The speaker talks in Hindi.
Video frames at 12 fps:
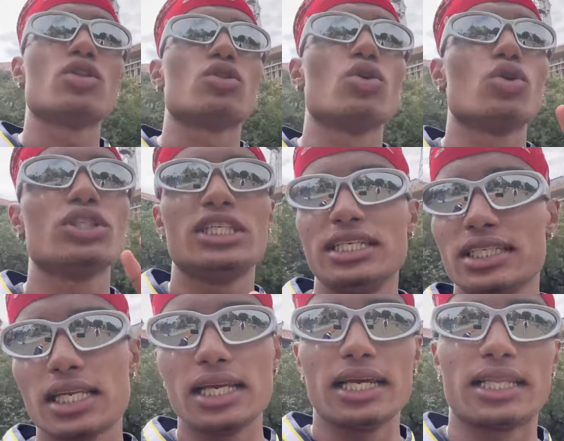दो
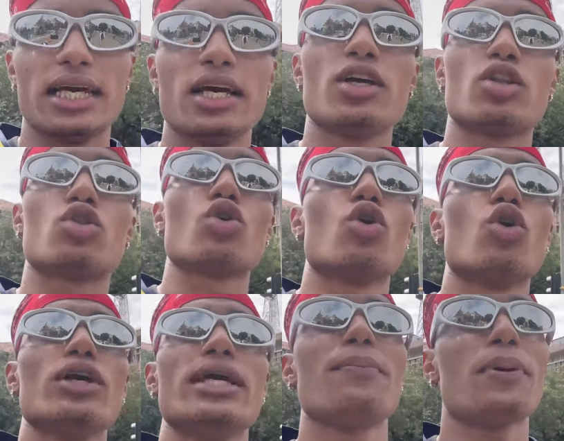जीन्स लिए थे
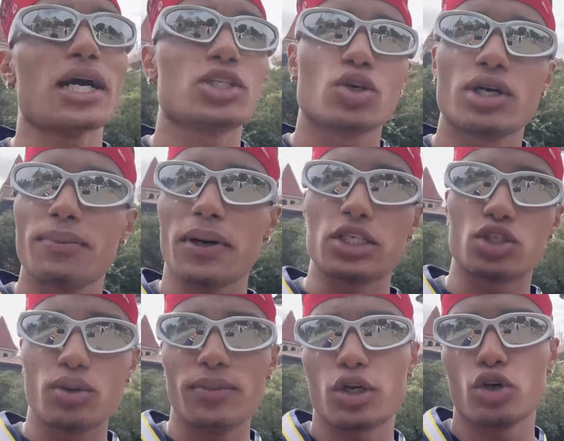तो ये पाँचों के
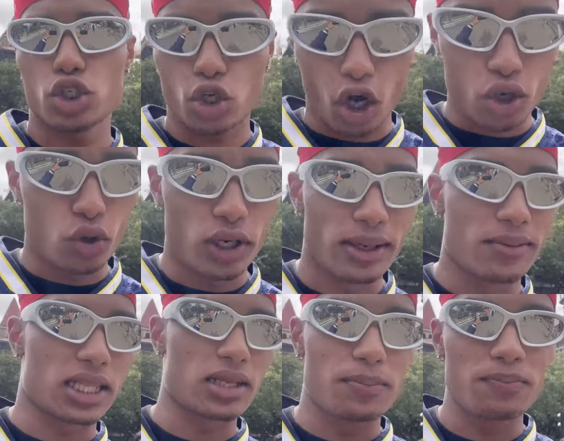पाँचों मेरे को शॉर्ट हो गए
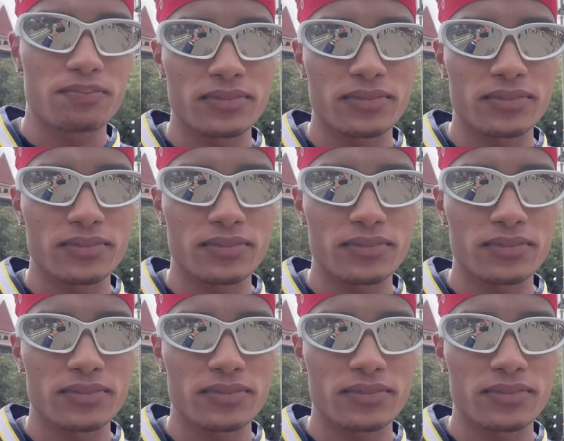मतलब